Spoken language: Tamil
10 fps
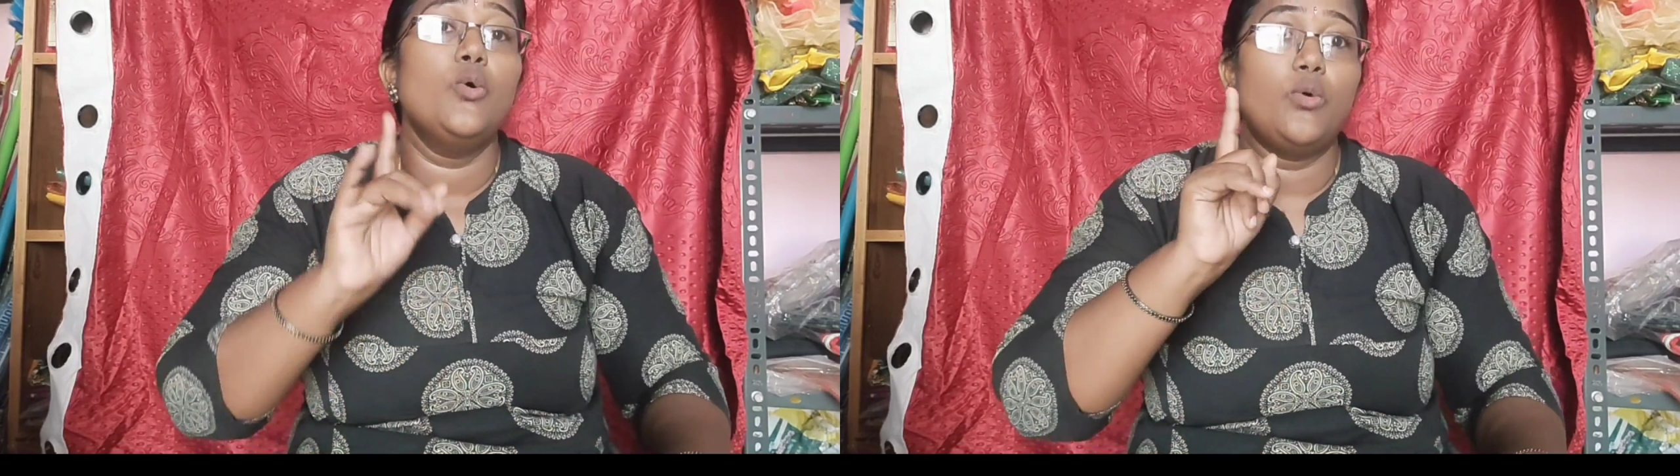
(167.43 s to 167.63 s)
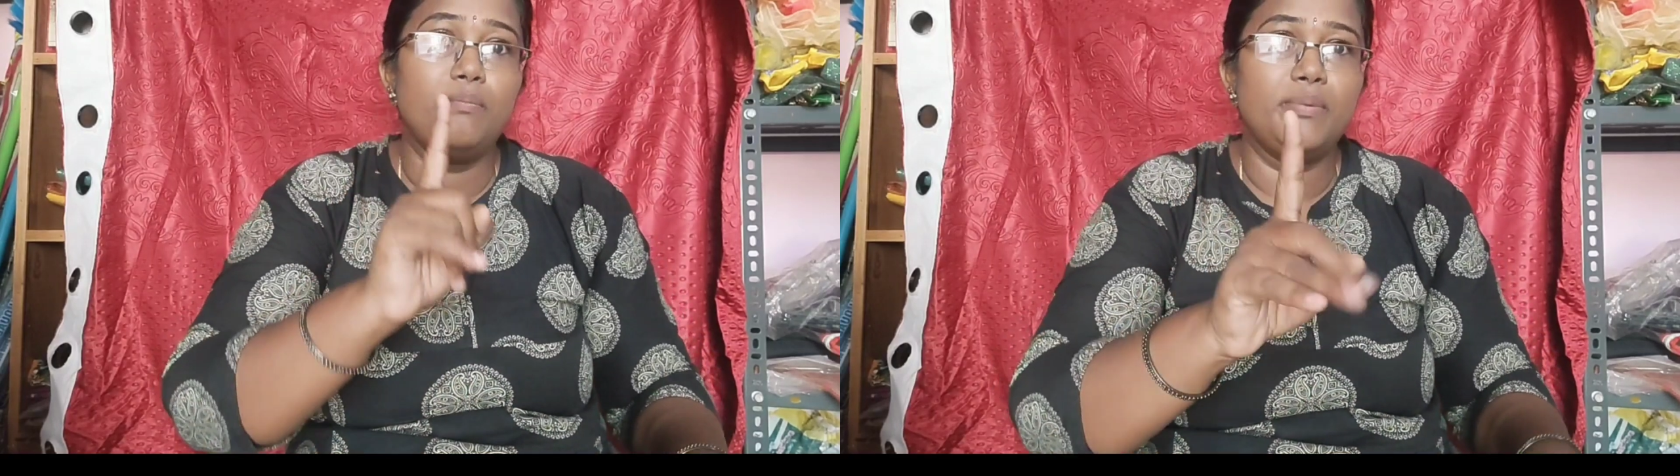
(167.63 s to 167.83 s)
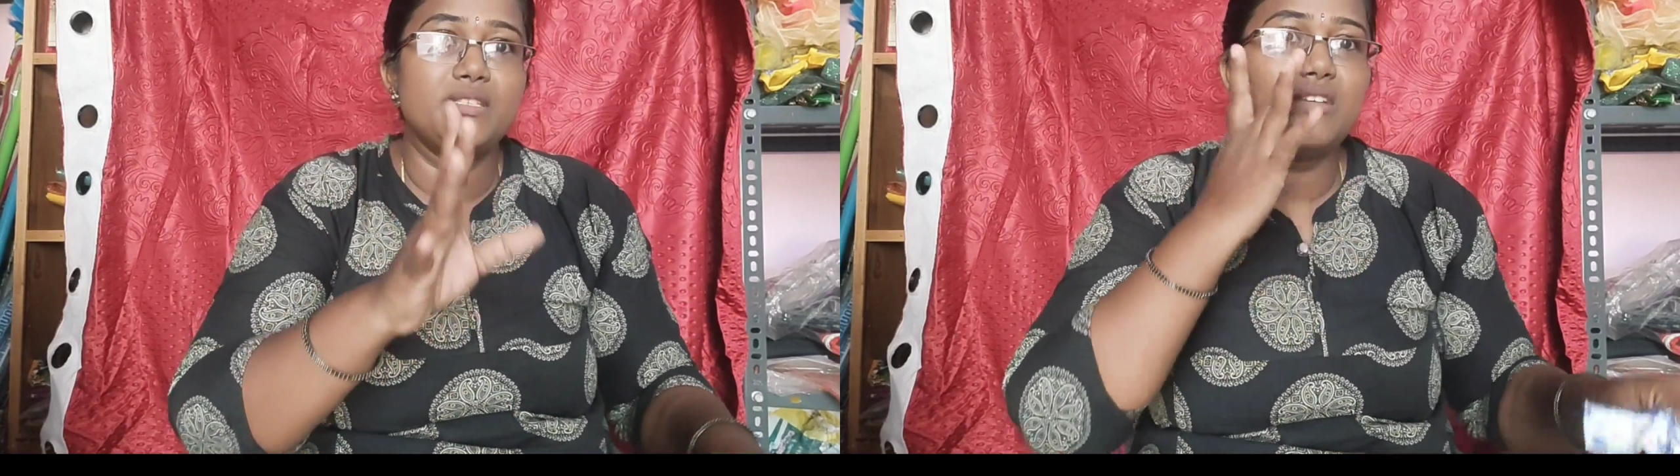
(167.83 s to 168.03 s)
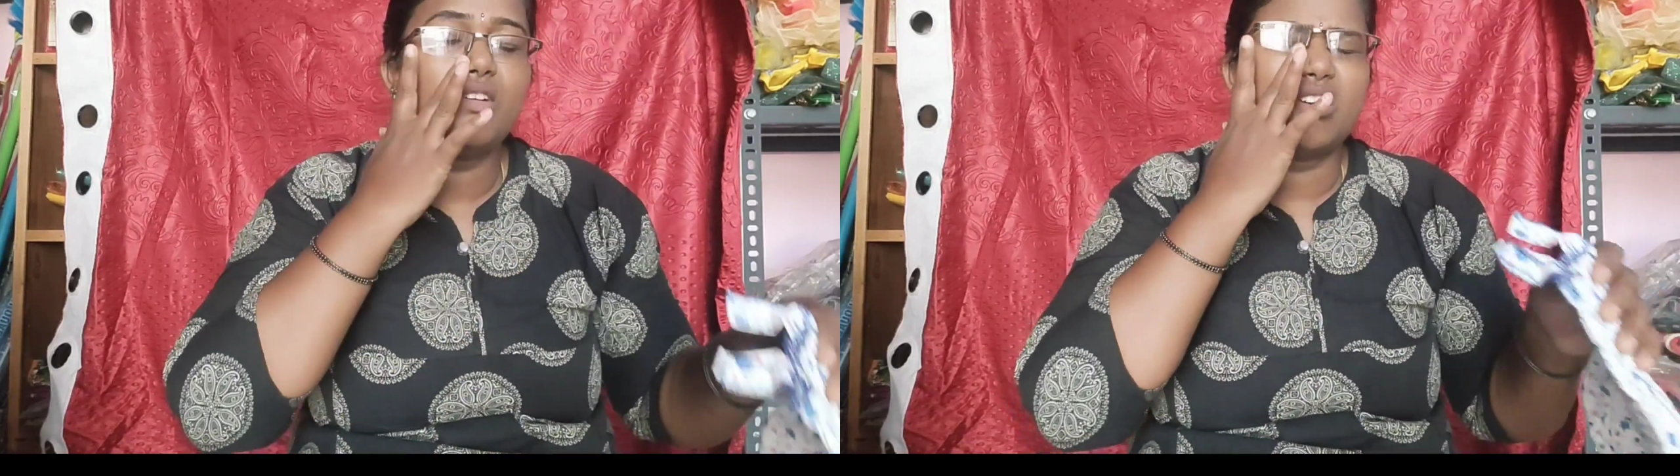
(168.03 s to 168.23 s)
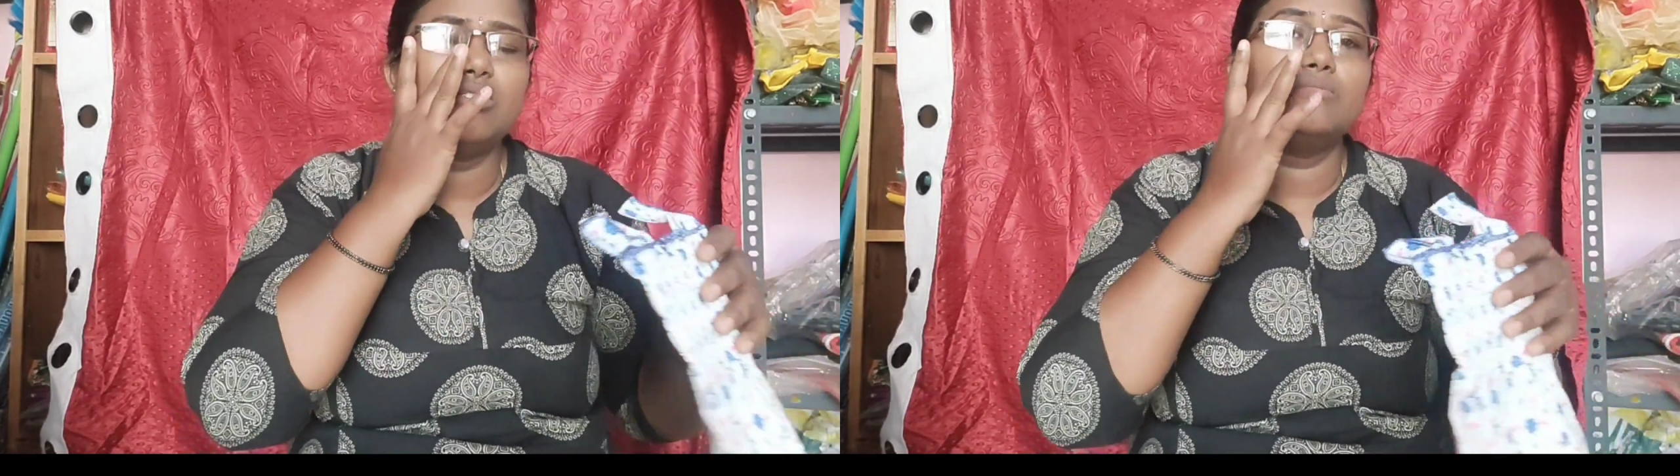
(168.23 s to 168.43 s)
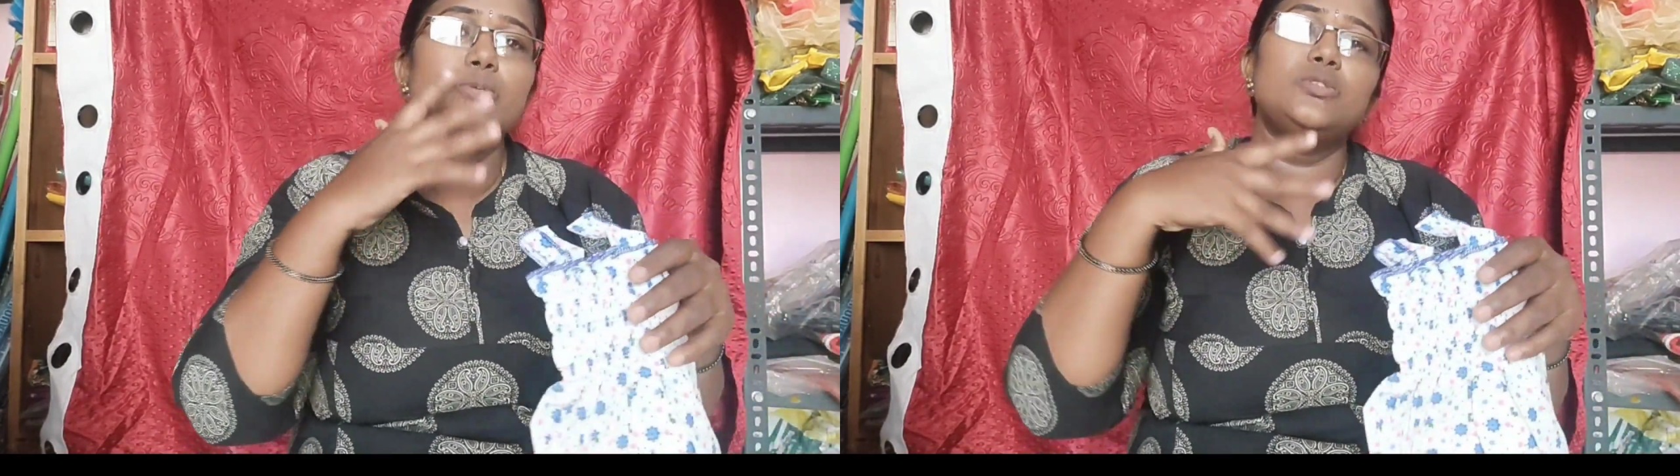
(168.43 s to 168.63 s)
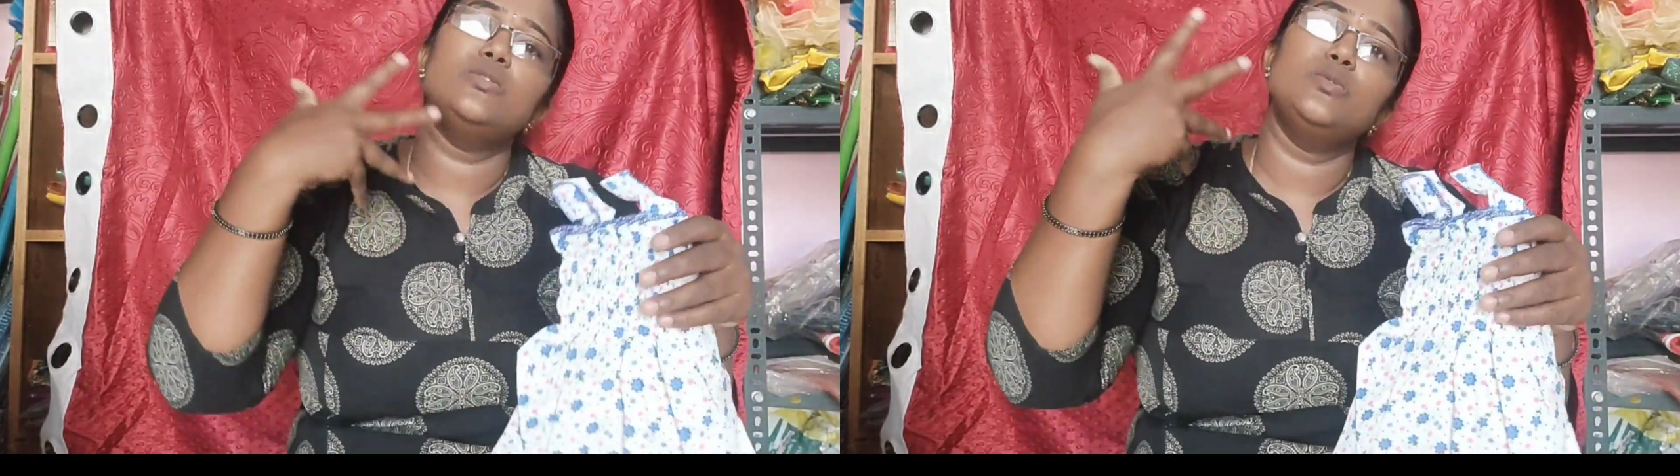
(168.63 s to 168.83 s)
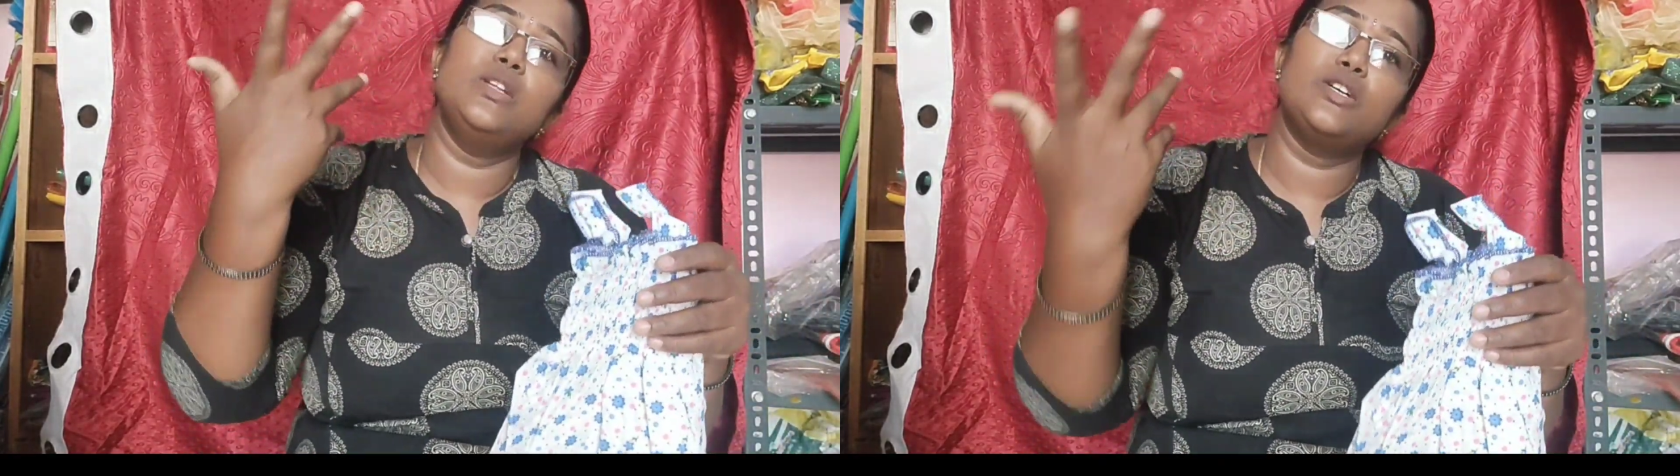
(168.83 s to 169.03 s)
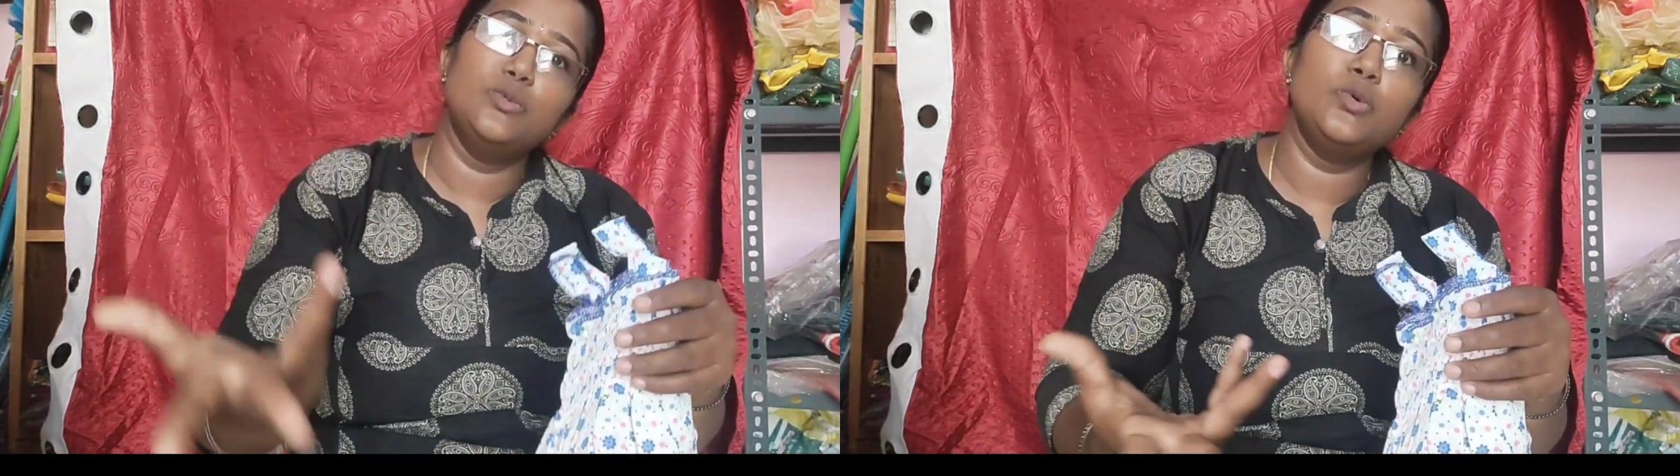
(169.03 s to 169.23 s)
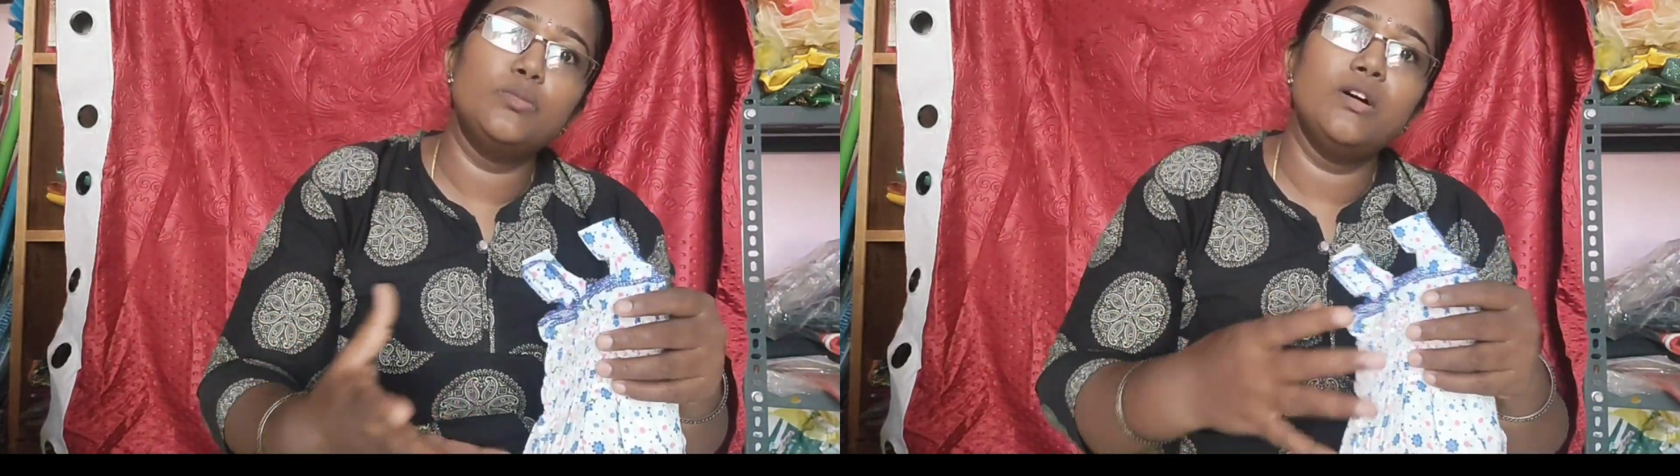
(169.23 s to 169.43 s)
ஒன் பீஸாக வாங்கும்போது உங்களுக்கு
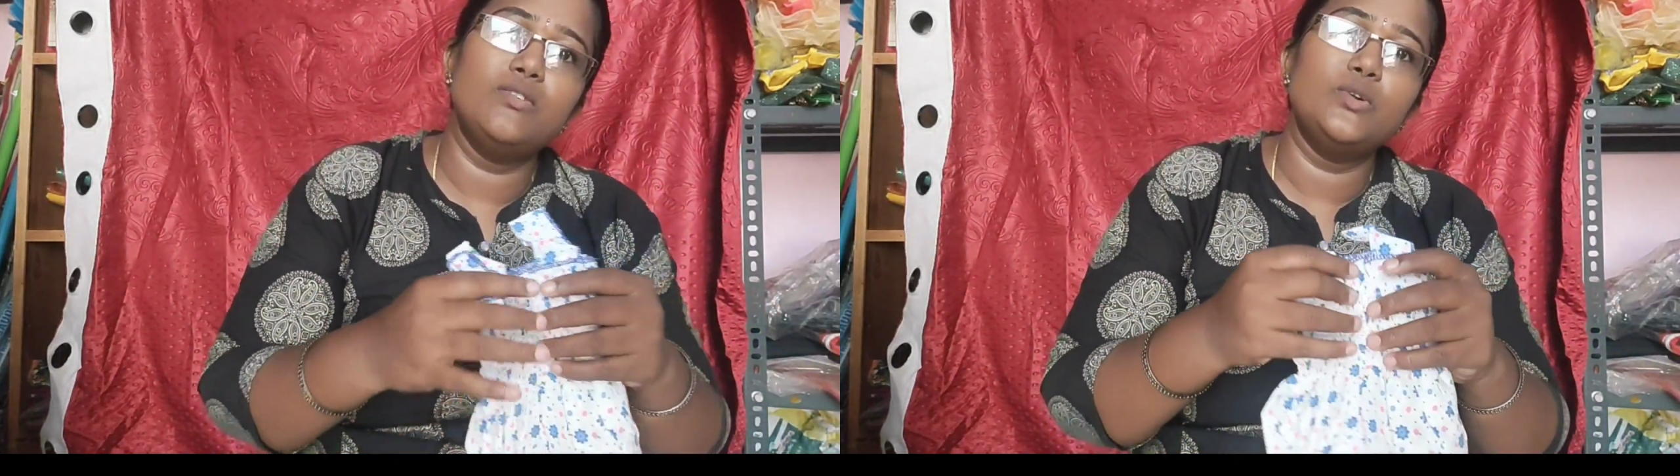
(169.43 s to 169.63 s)
நூறுரூபா